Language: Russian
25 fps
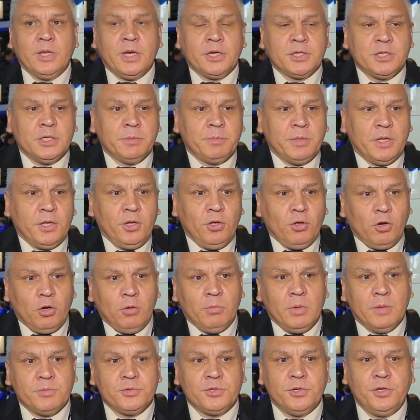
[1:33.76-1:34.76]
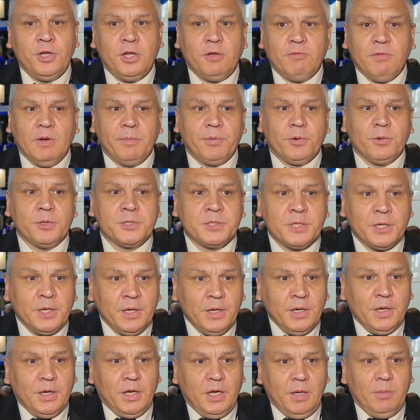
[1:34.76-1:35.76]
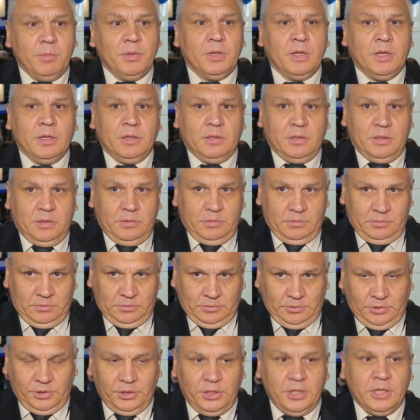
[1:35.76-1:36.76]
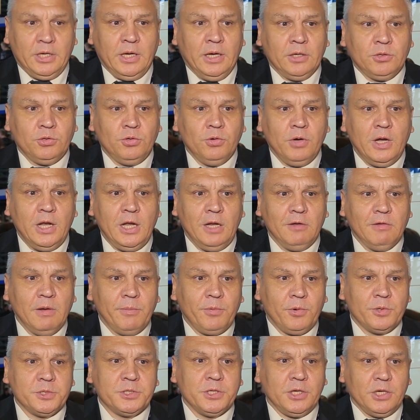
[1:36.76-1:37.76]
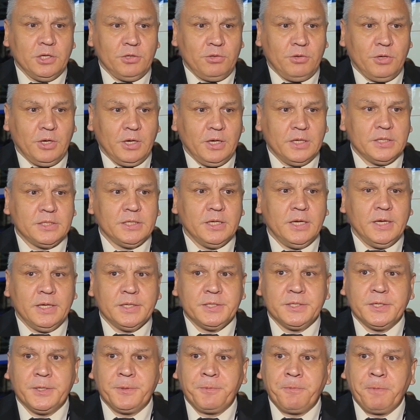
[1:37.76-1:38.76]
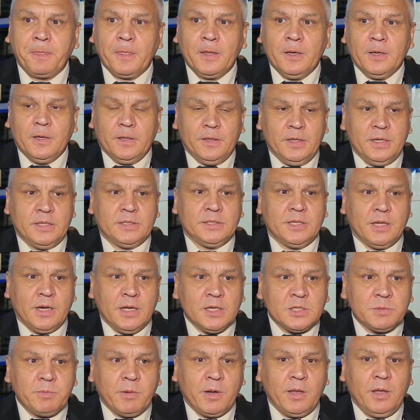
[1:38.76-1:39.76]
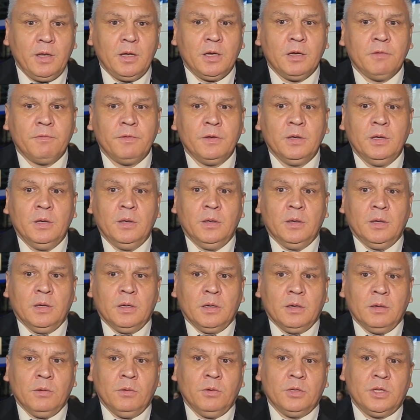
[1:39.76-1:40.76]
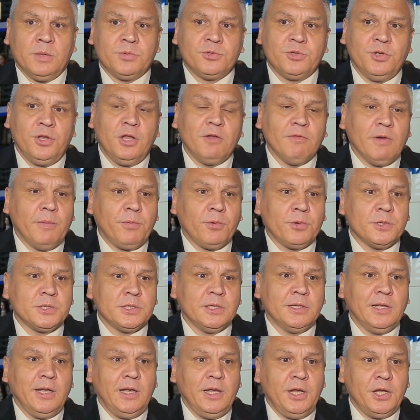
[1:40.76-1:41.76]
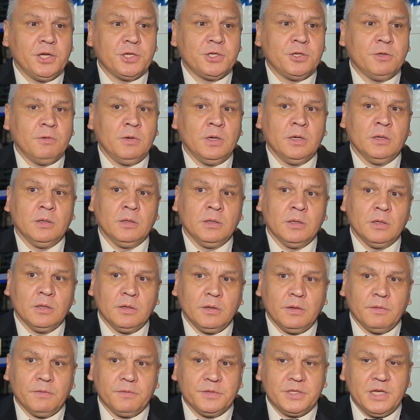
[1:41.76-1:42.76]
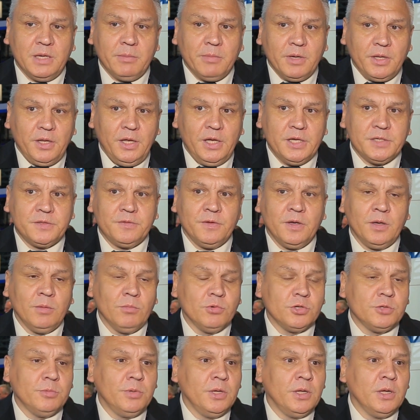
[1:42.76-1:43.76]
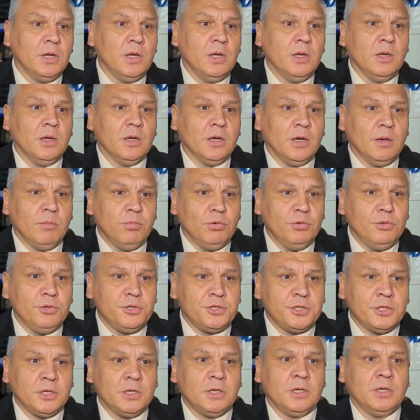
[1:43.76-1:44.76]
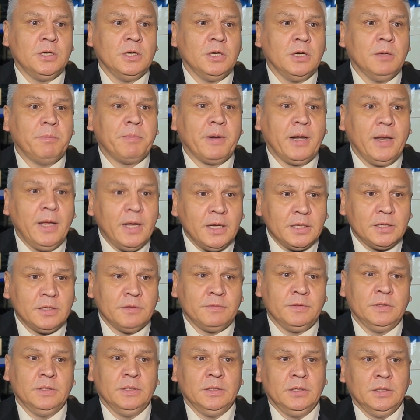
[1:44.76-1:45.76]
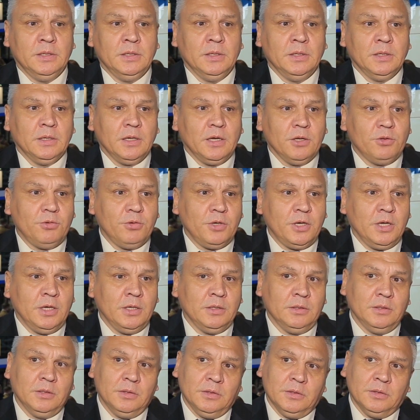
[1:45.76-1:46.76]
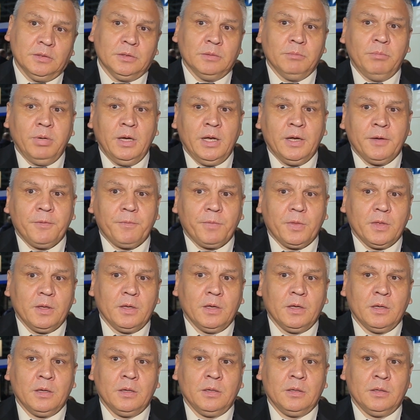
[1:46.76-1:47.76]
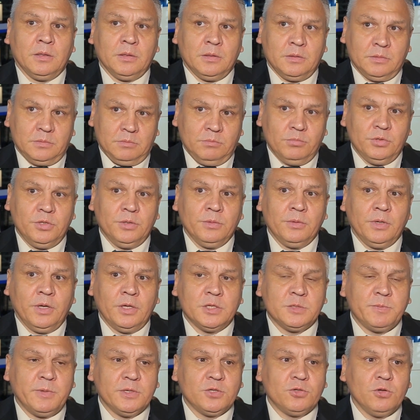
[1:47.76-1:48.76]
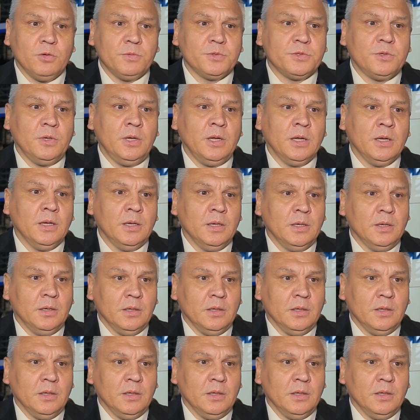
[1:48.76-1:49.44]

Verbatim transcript: также планируем обсудить вопросы, именно те актуальные вопросы, которые касаются нас, транспортников, вот, обсудить вопросы дальнейшего взаимодействия и, может быть, э, будущих э, проектов, которые бы, э, будем говорить, способствовали